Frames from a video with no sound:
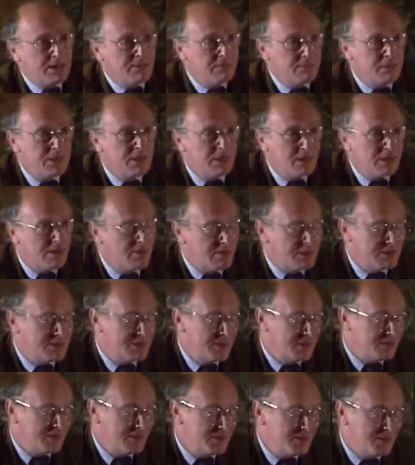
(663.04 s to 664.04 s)
мне
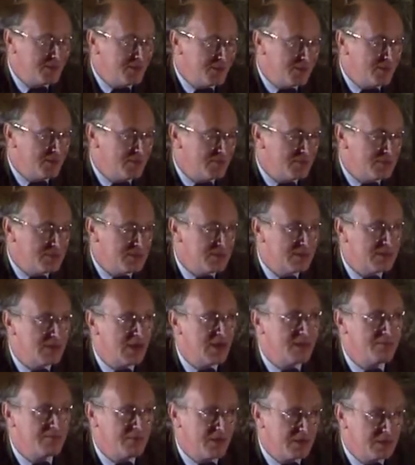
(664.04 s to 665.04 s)
колоссально не нравится.
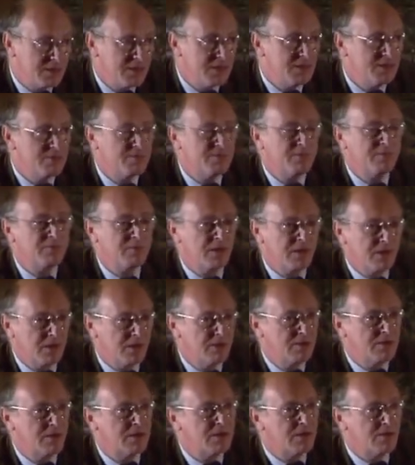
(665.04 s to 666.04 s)
Я опять-таки
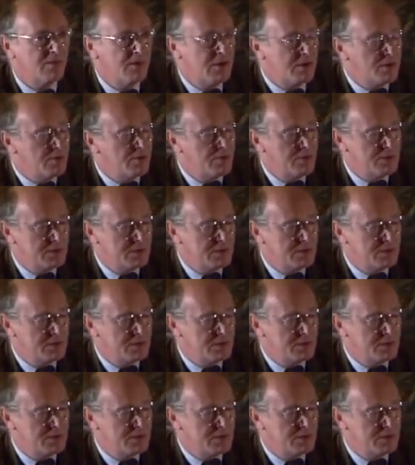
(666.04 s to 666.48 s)
повторяю, я говорю